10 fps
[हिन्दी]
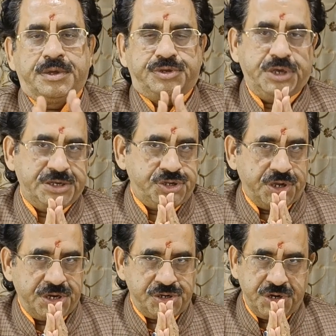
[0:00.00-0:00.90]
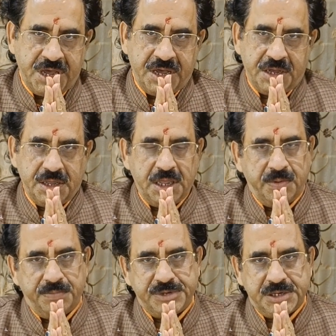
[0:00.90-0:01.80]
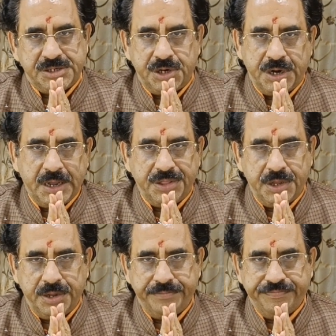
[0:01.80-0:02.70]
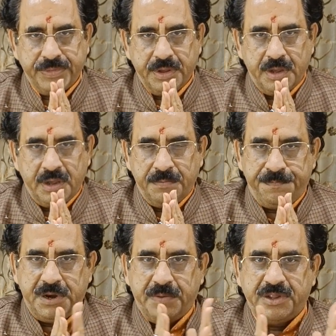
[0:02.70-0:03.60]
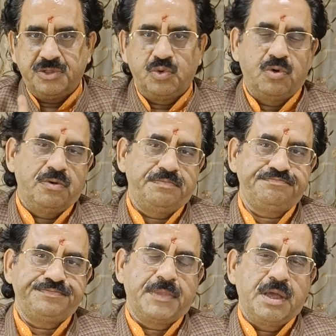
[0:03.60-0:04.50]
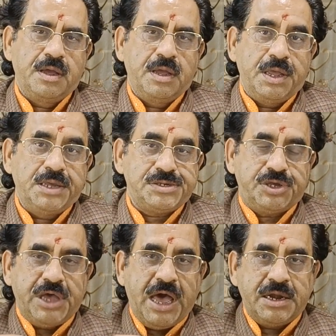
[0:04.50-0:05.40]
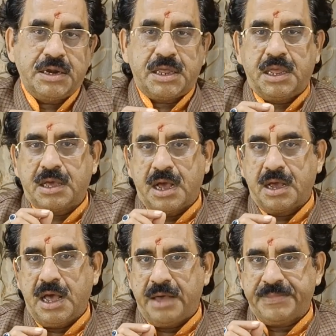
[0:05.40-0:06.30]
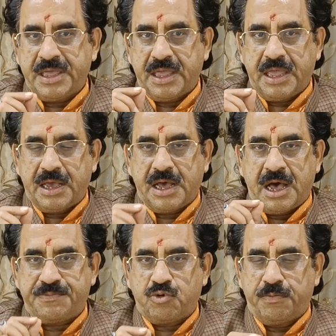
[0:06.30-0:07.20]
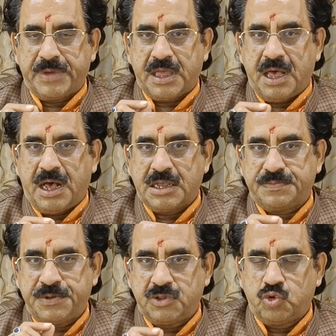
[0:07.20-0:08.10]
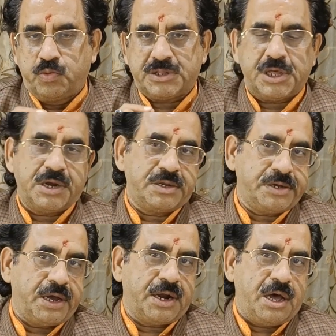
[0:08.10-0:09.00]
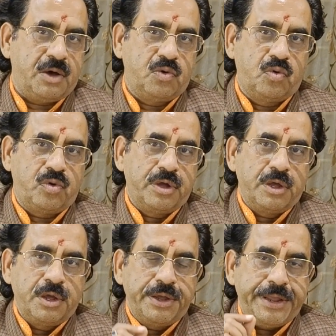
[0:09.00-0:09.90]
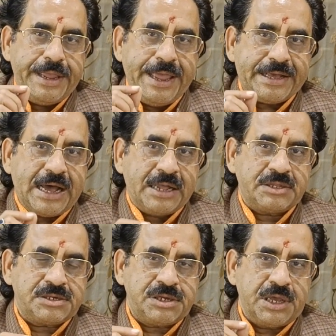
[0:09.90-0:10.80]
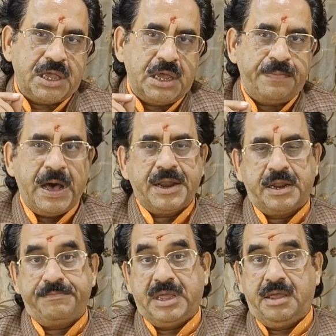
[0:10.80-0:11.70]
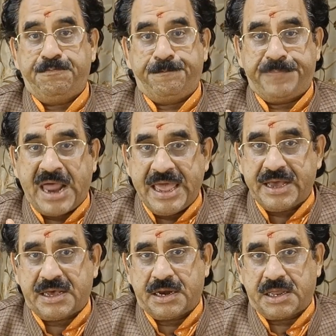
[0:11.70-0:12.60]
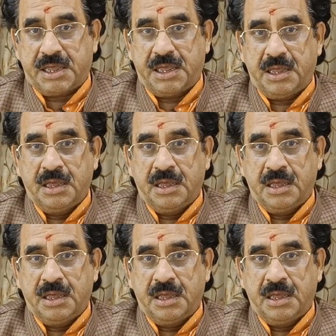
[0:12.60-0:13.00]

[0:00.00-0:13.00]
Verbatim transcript: जय श्री कृष्णा एवं जय श्री राधे प्रिय बंधु इस ज्ञान की गंगा में एक आपको मैं आज बिंदु बताने जा रहा हूँ एकादशी के बारे में प्राय करके